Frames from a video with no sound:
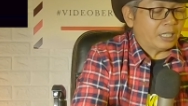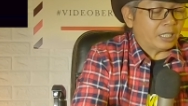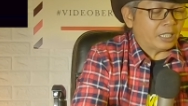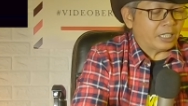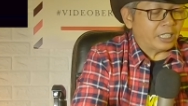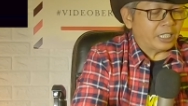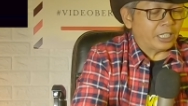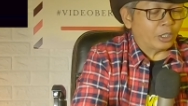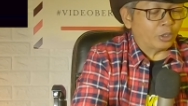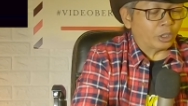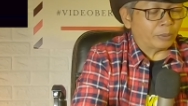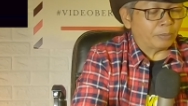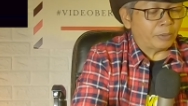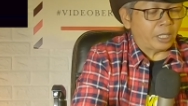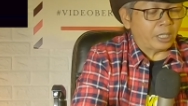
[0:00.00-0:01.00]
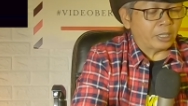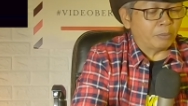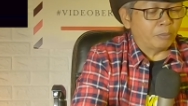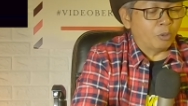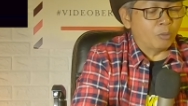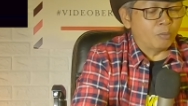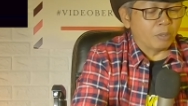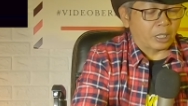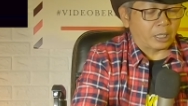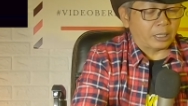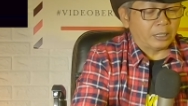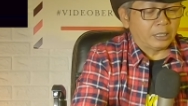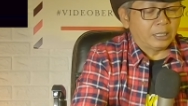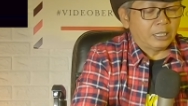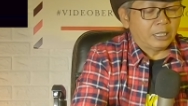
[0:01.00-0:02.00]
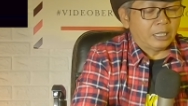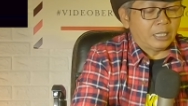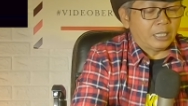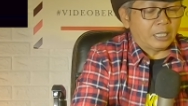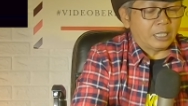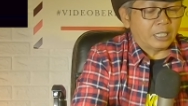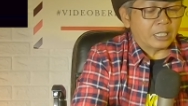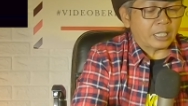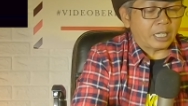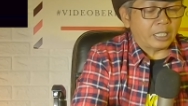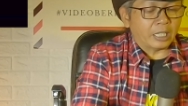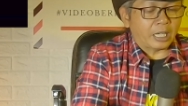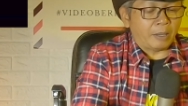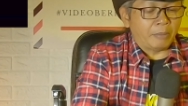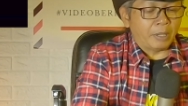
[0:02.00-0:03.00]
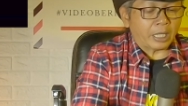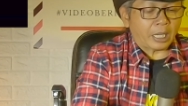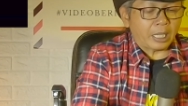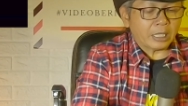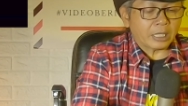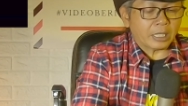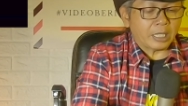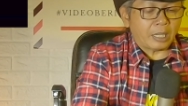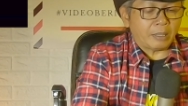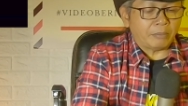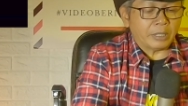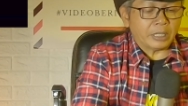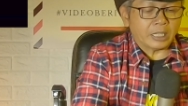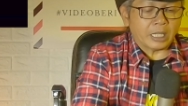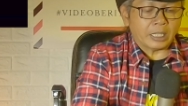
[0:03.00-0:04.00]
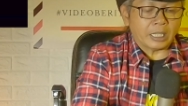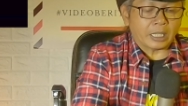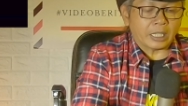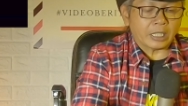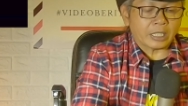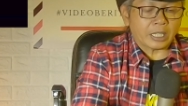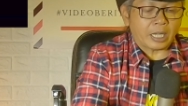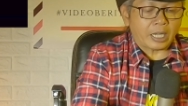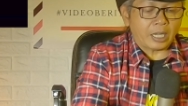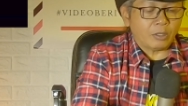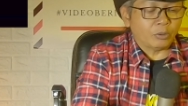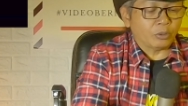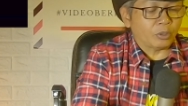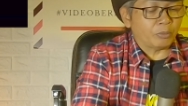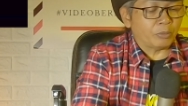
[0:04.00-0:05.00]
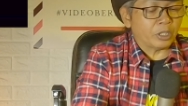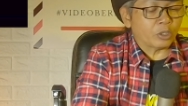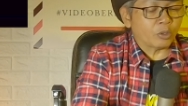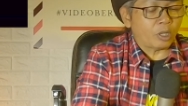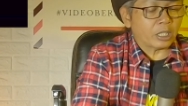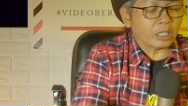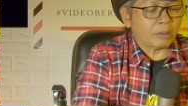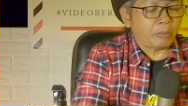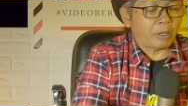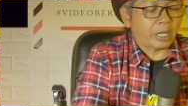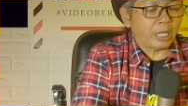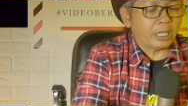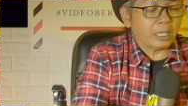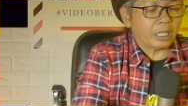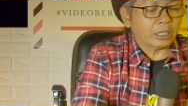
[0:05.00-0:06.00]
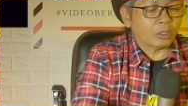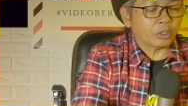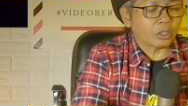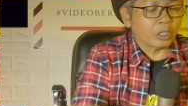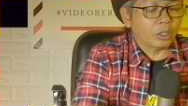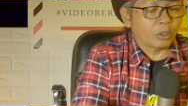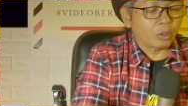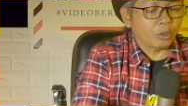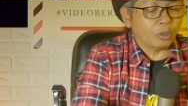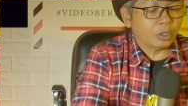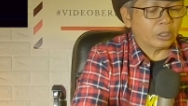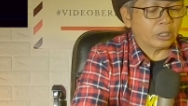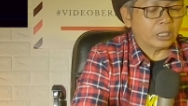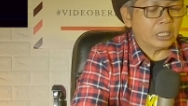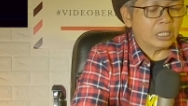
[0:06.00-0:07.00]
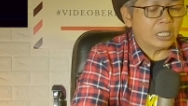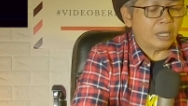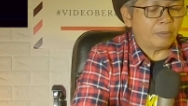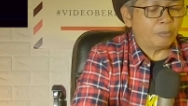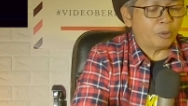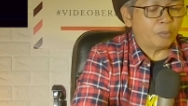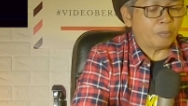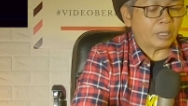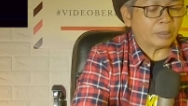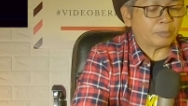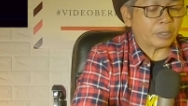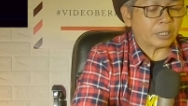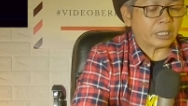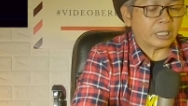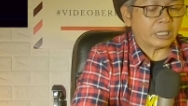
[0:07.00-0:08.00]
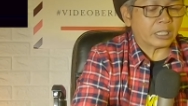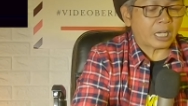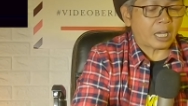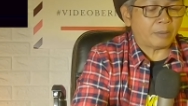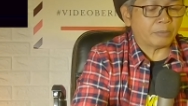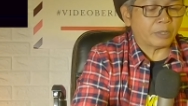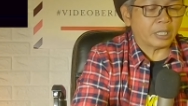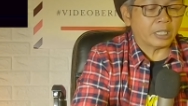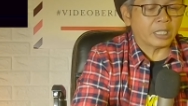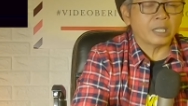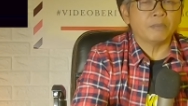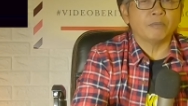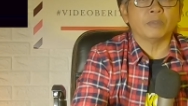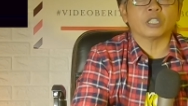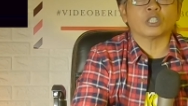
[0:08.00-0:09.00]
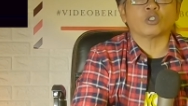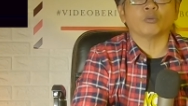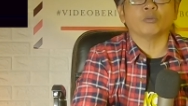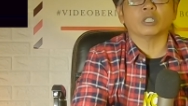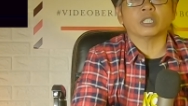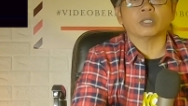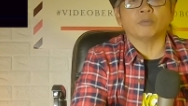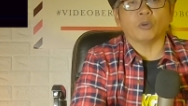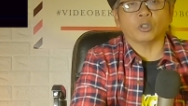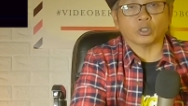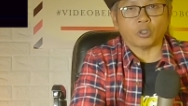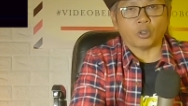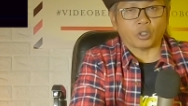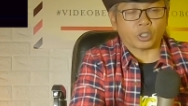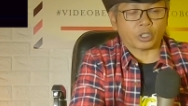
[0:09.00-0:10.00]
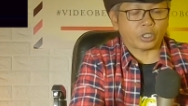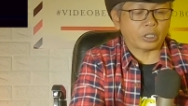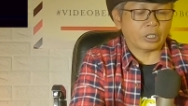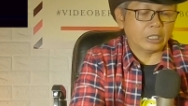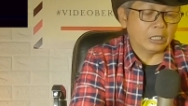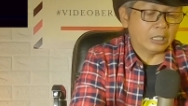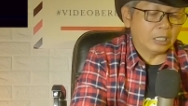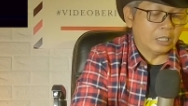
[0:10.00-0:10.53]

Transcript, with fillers: Ini dikutip dari Bloomberg. Nissan dikabarkan sedang menjajaki cara untuk menjual sebagian atau seluruh 34% sahamnya di Mitsubishi Motors.